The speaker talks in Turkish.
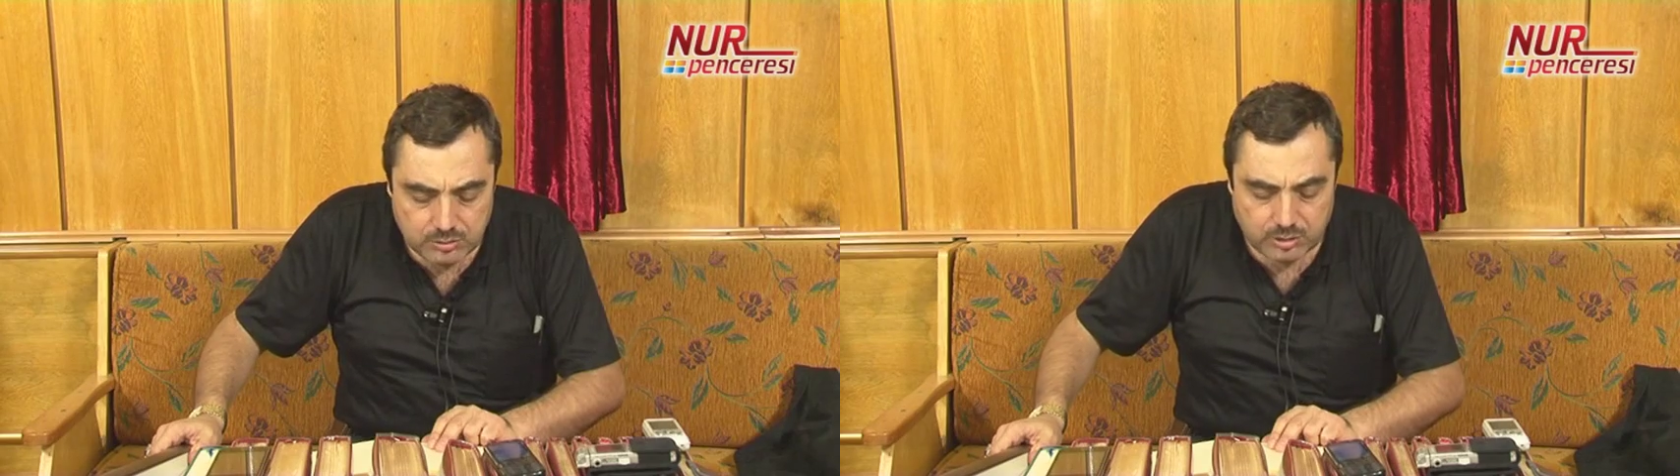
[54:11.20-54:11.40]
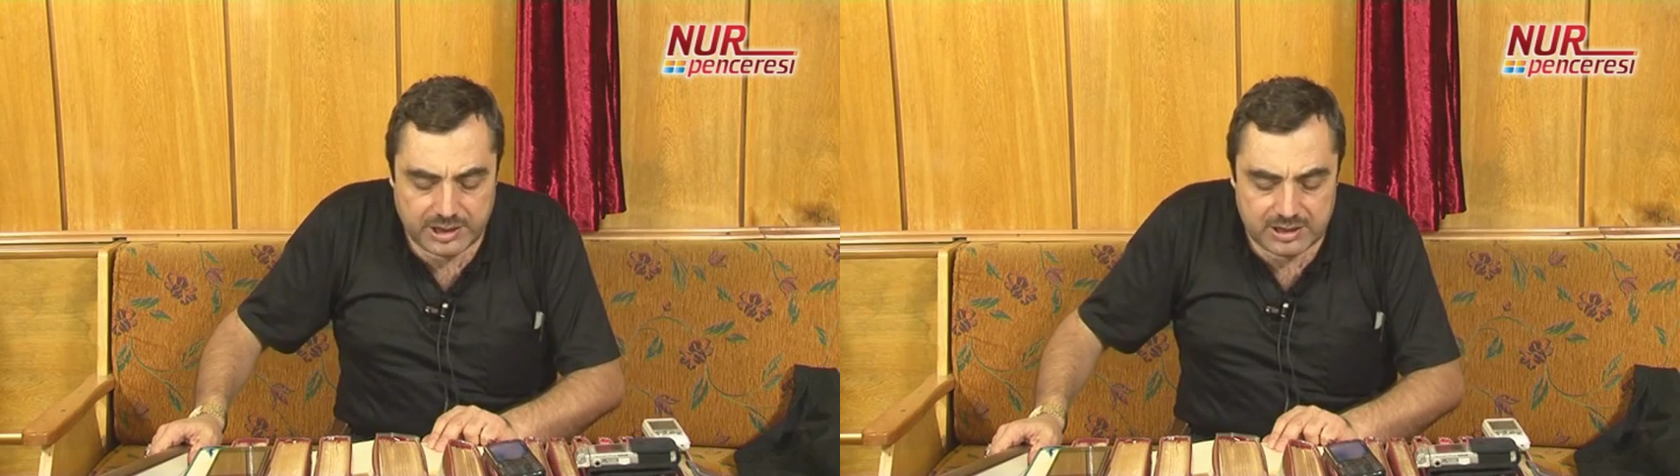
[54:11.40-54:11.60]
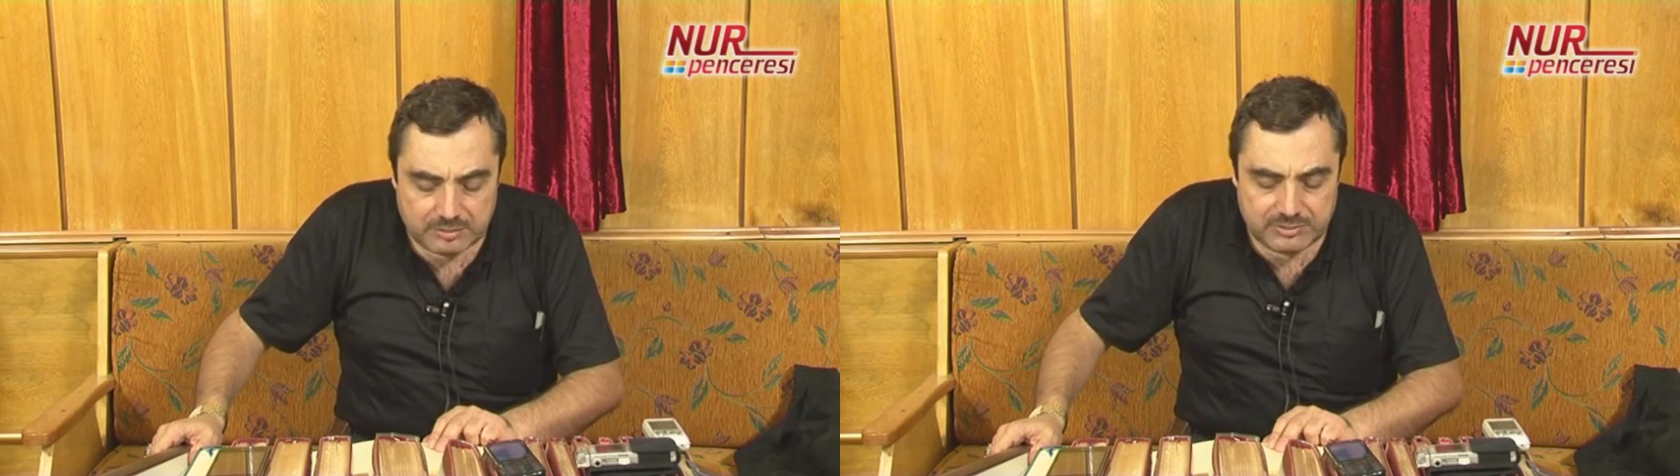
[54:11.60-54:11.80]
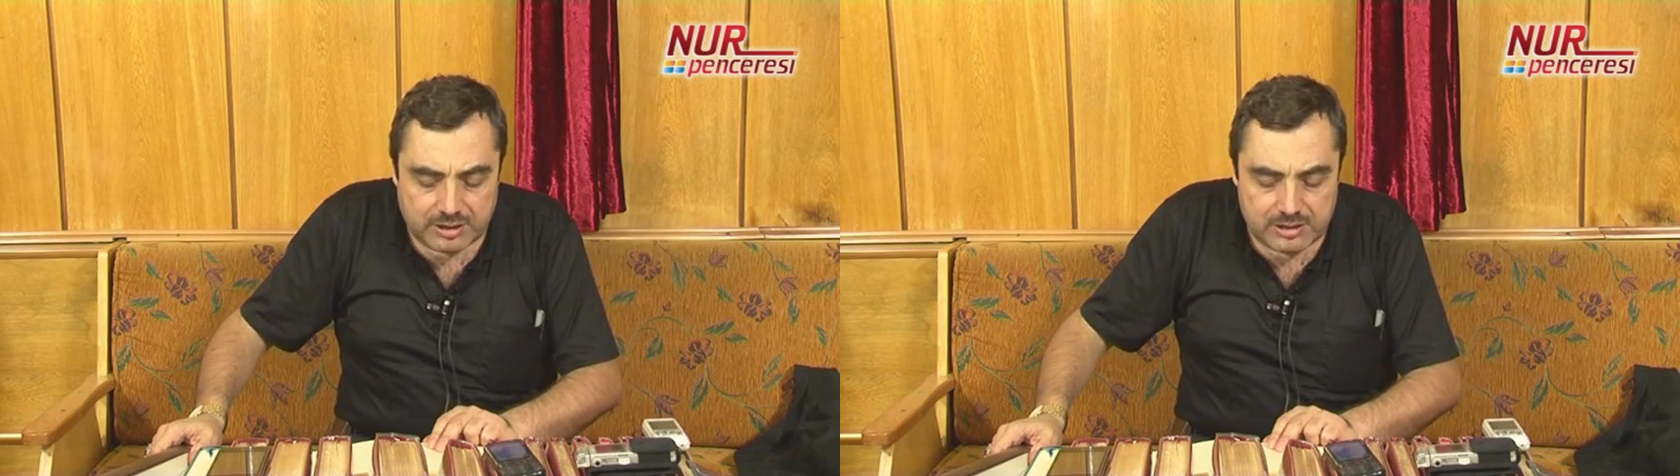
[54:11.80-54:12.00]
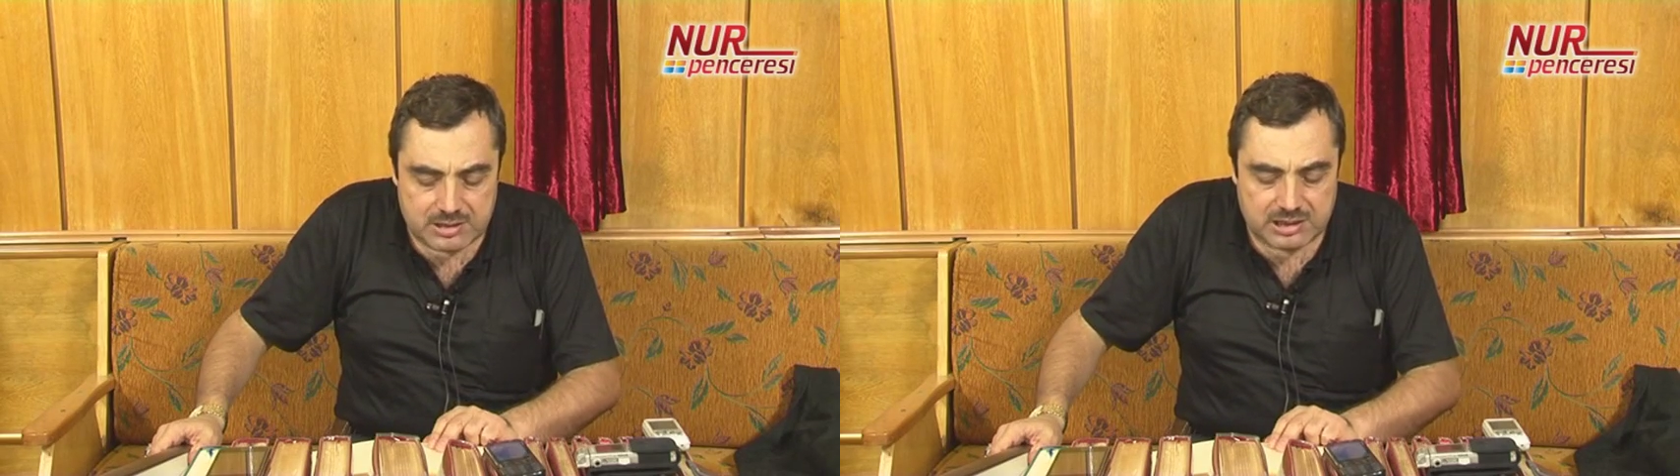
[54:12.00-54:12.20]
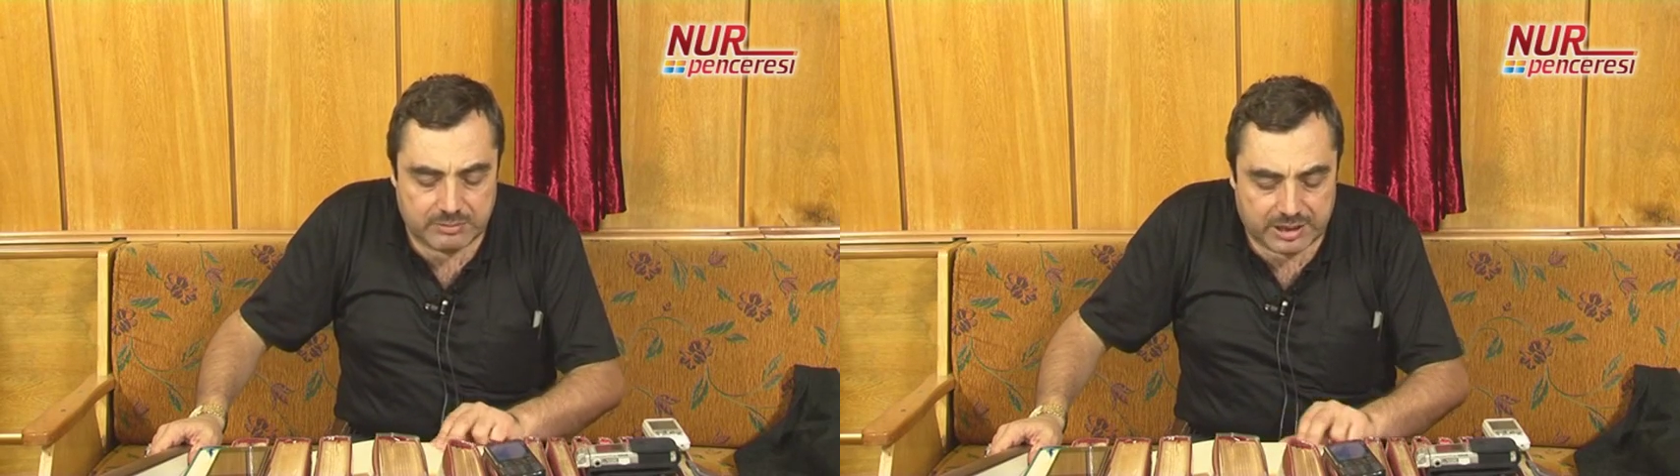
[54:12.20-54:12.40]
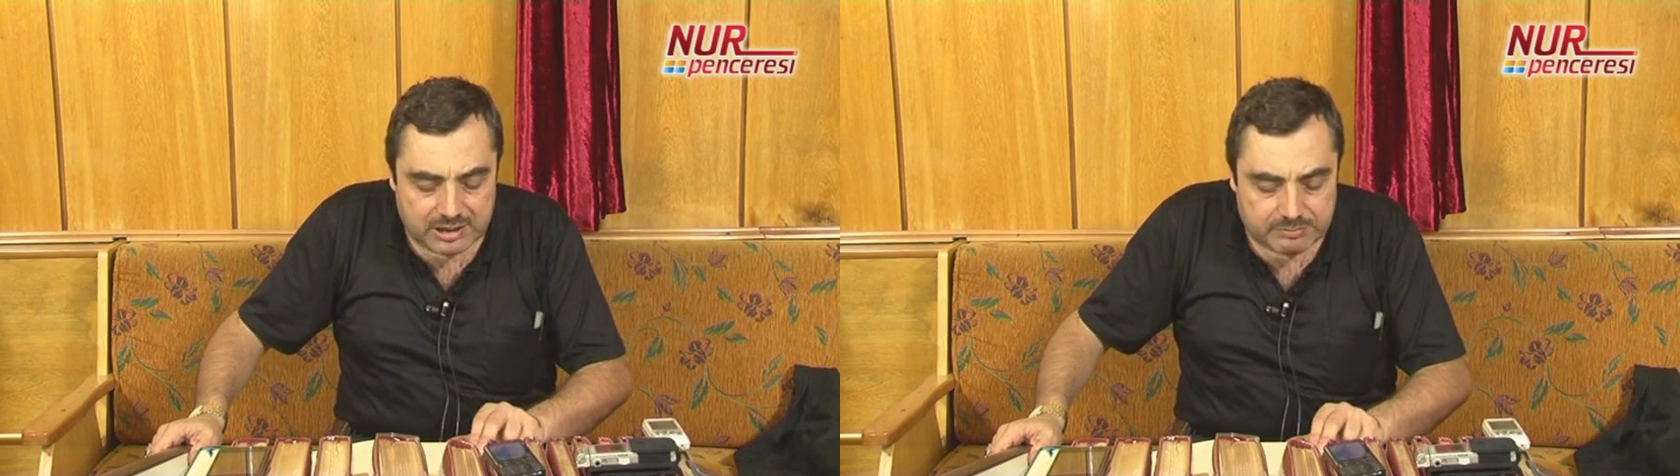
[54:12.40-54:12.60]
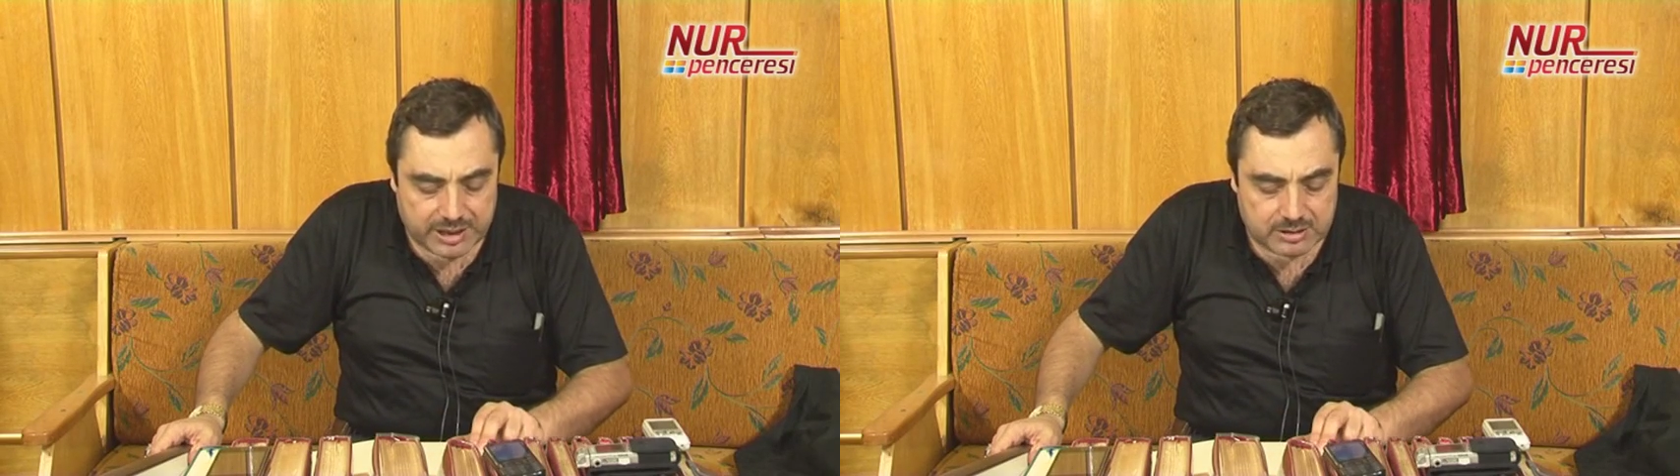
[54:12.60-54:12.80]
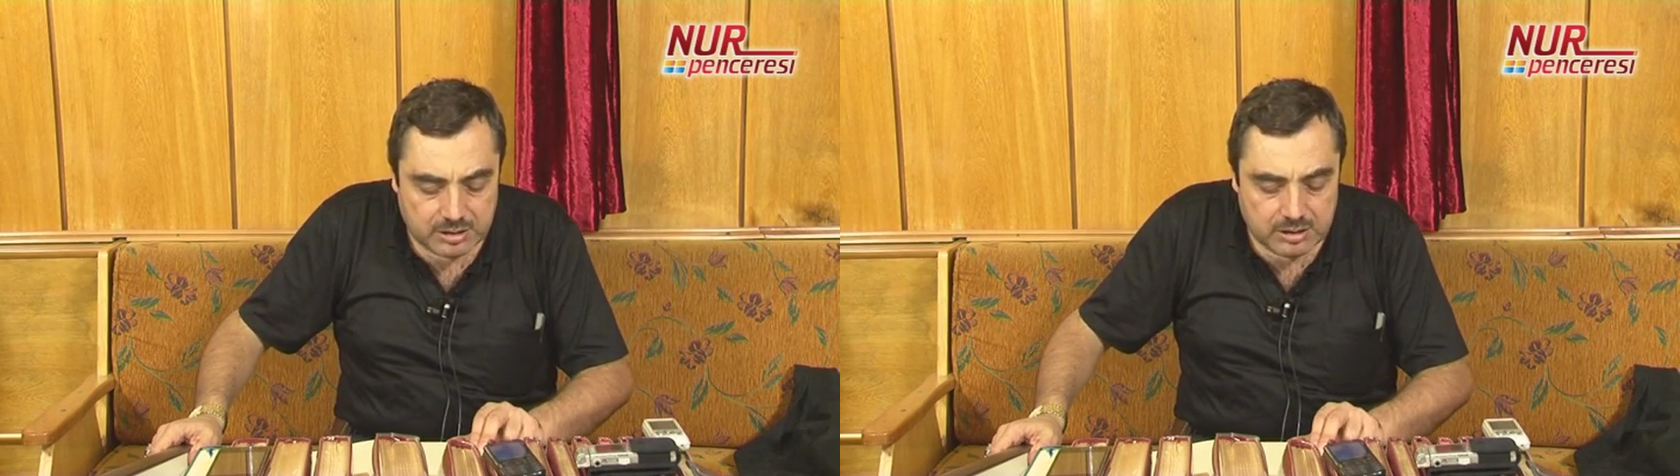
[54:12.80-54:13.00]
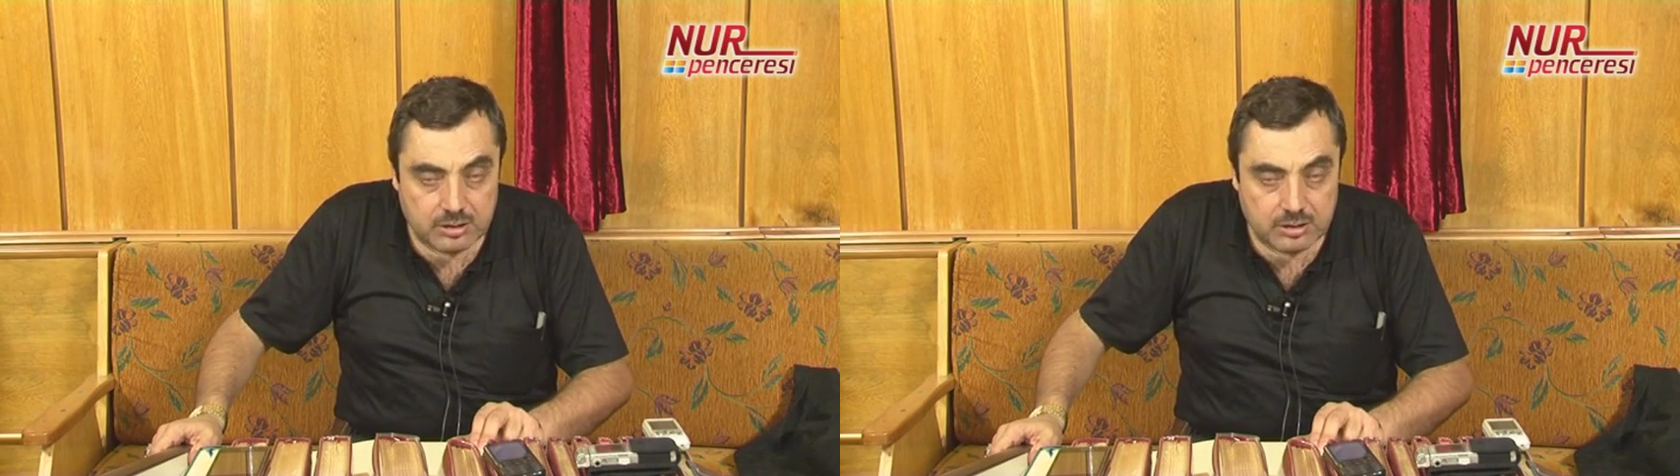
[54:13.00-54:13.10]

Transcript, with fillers: o eyyamları istimal etmek,